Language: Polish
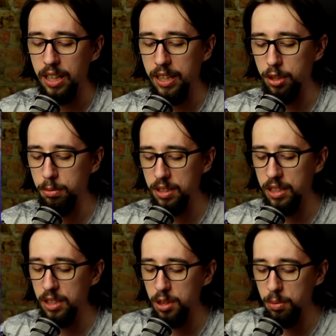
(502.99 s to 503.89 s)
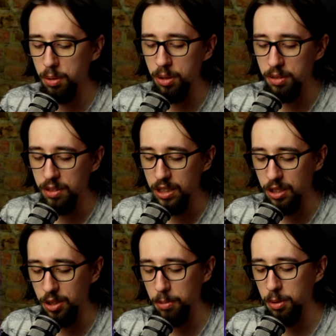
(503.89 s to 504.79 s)
a to by zdradziło,
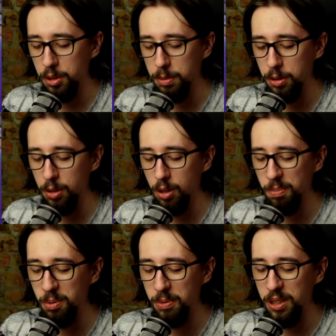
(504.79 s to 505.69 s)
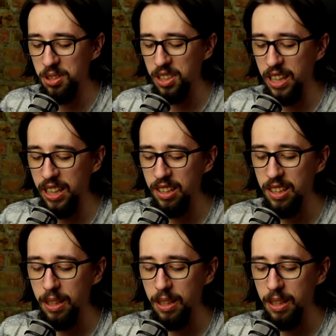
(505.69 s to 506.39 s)
że może być drop lub też nie.